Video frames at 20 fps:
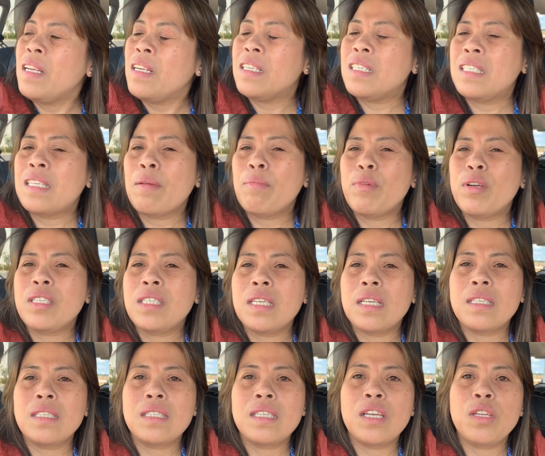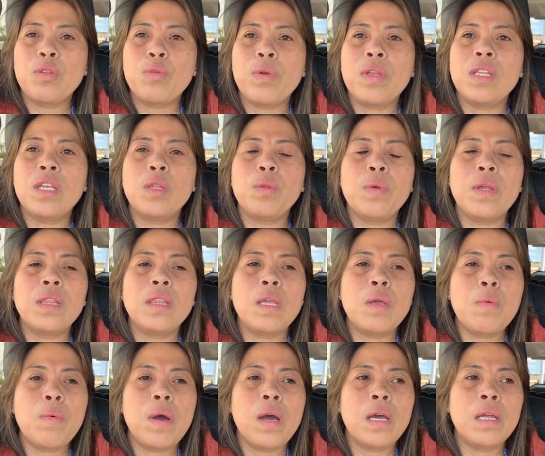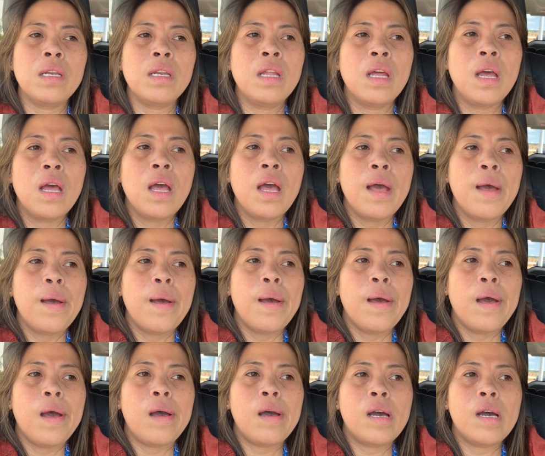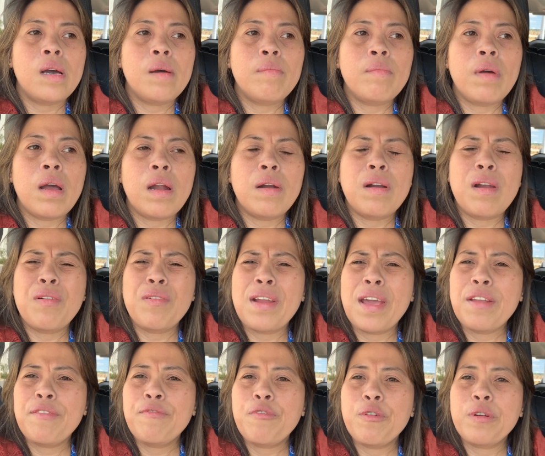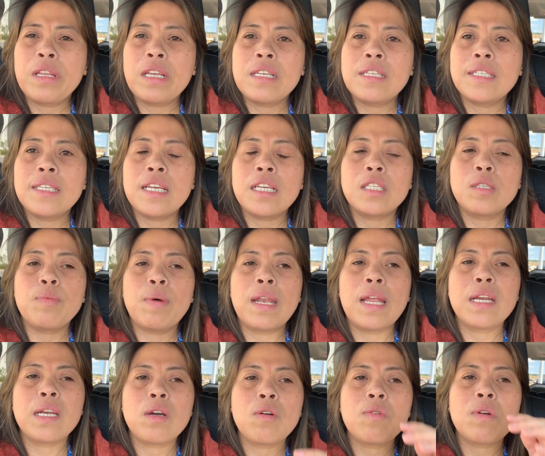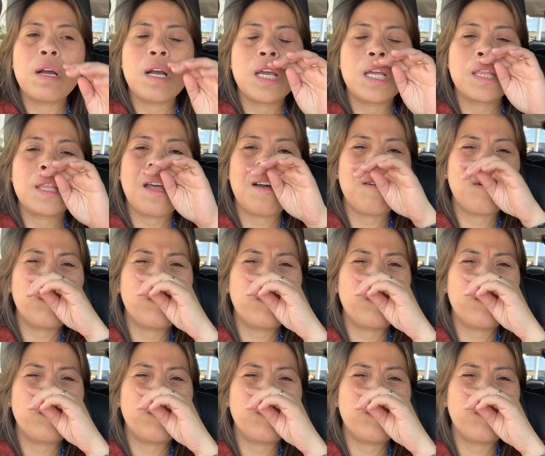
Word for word: December 16, 2021, um, around 9.46, wala na ako kakita